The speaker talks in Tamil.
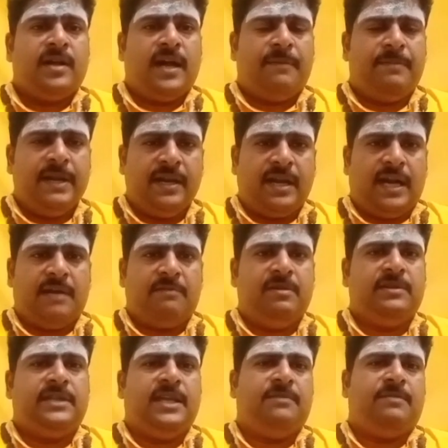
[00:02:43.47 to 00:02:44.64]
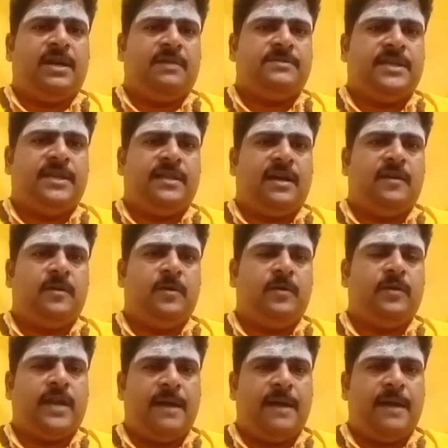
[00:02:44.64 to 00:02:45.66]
அப்படின்னு கடவுள் தீர்மானம் செய்தாலும்